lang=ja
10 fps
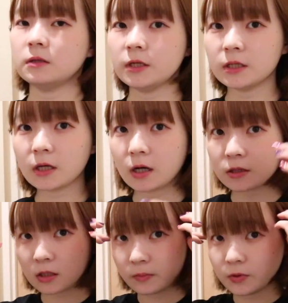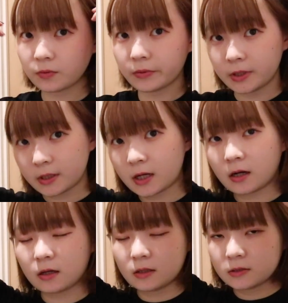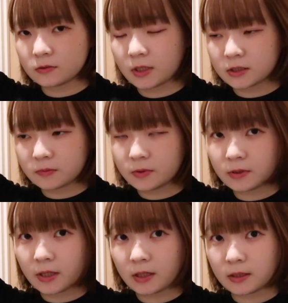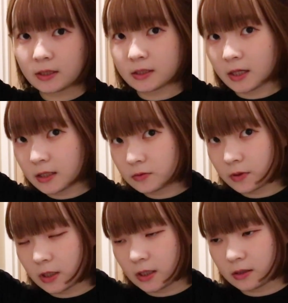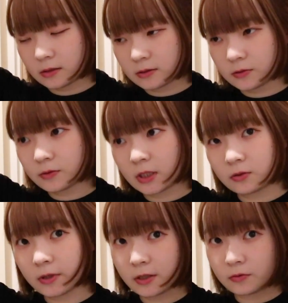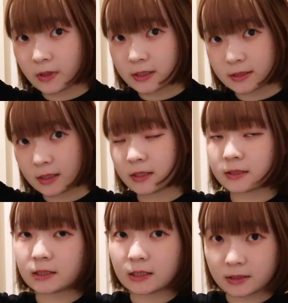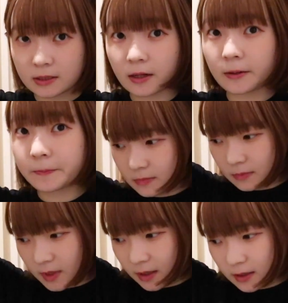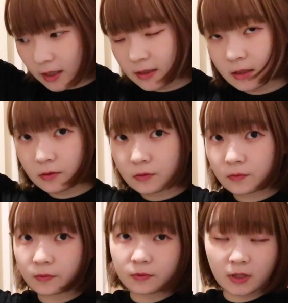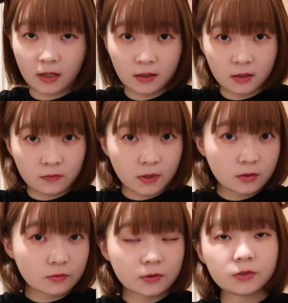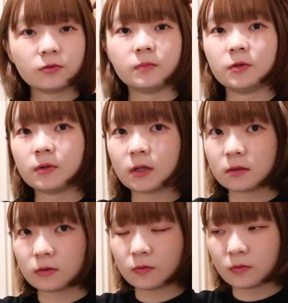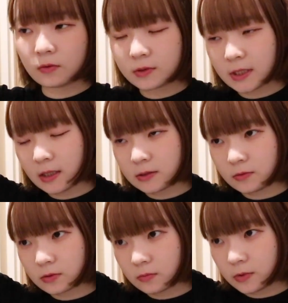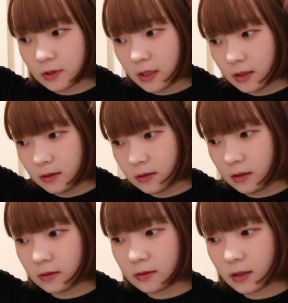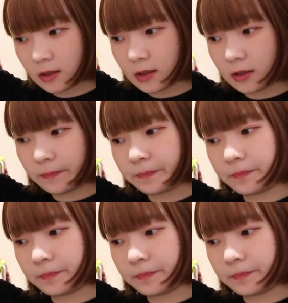行きたかった美容院がそんな自分が行きたい時すぐに取れるわけじゃないじゃないですかで空いてるところで割と口コミ良かったところを探そうと思って行ったら